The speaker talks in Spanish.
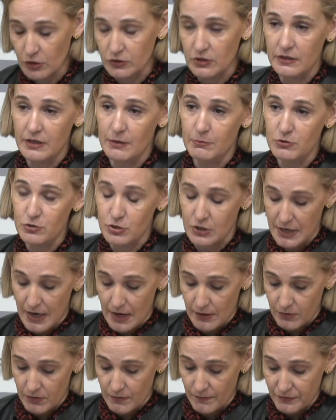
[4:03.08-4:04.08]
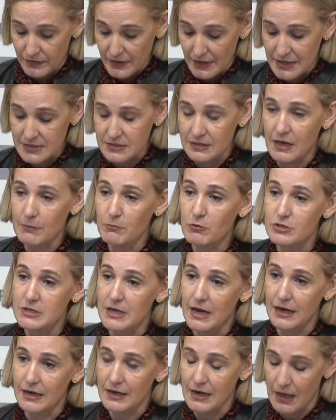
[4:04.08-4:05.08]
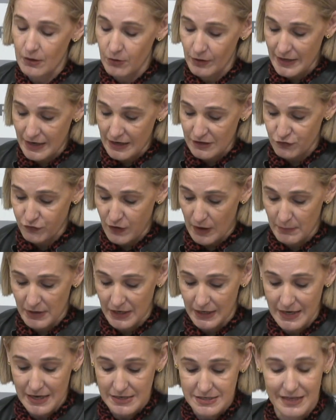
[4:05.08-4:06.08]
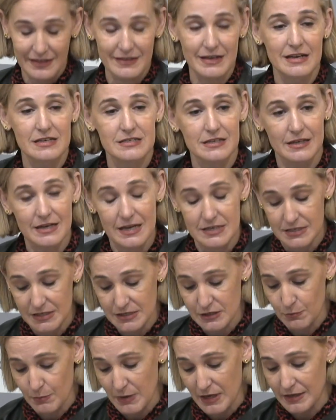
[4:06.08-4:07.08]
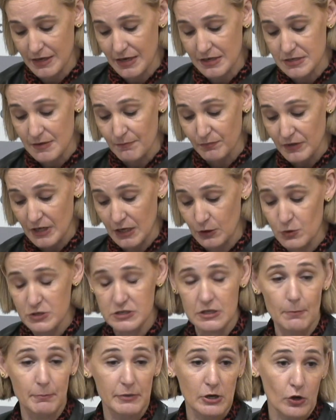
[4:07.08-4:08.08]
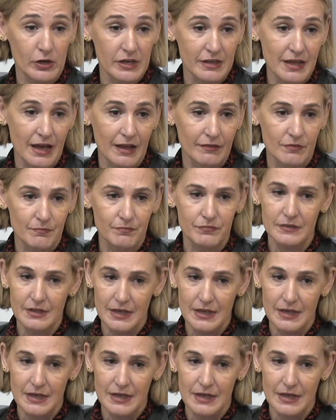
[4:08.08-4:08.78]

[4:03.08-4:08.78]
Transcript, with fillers: tenemos claro, estamos al lado de las familias y de las clases medias y nuestra prioridad